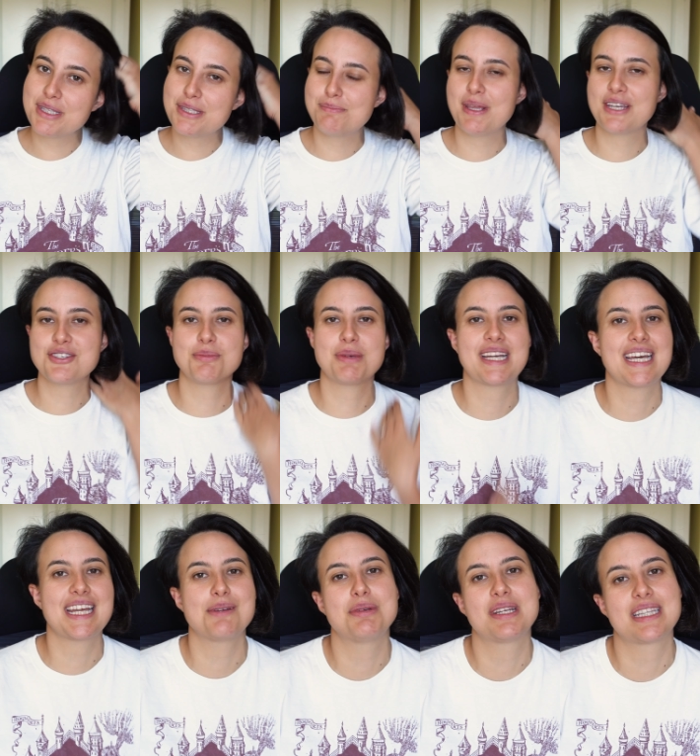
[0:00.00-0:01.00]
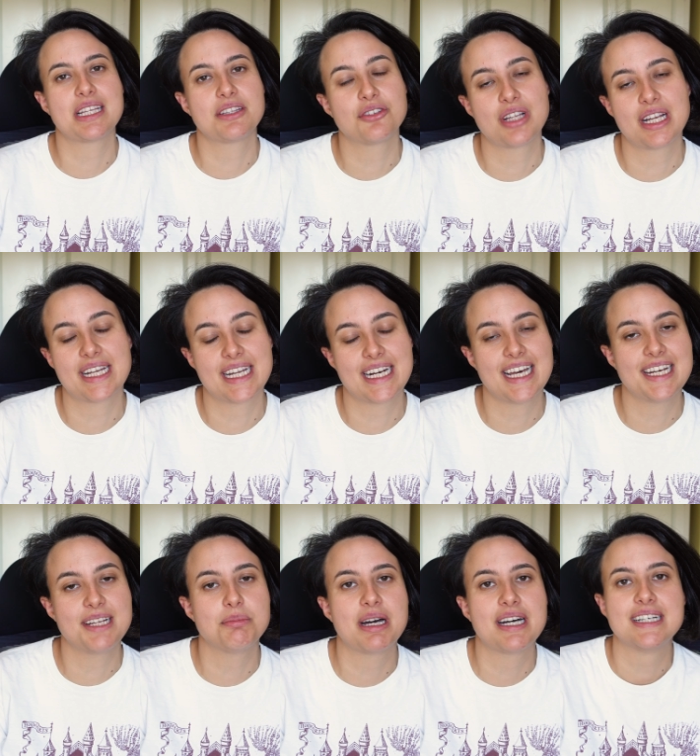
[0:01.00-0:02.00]
Mi spiace mancare pertanto dal
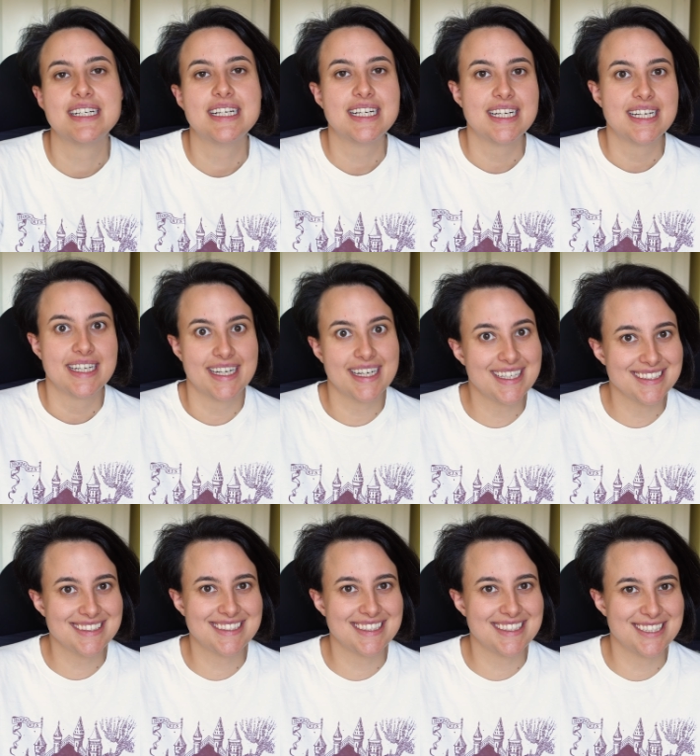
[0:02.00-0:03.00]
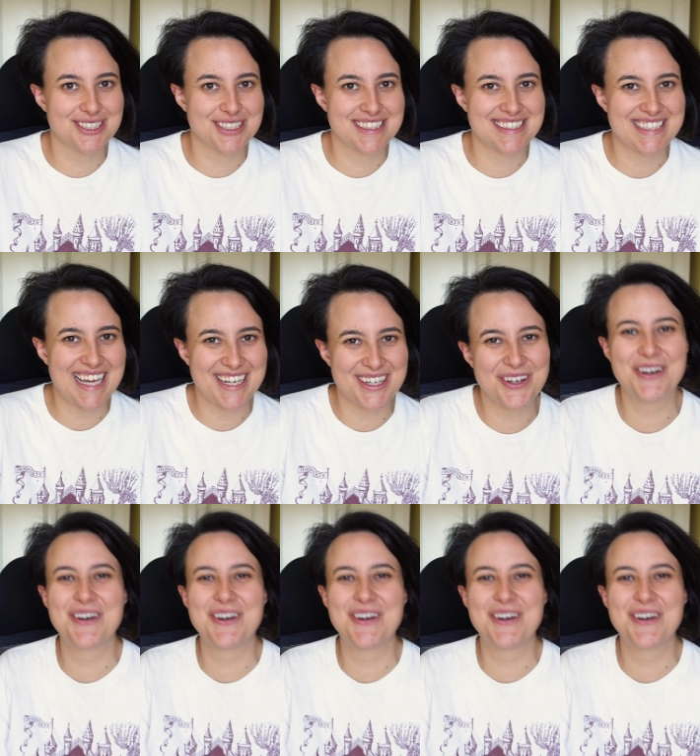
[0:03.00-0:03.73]
canale, ma ragazzi è necessario,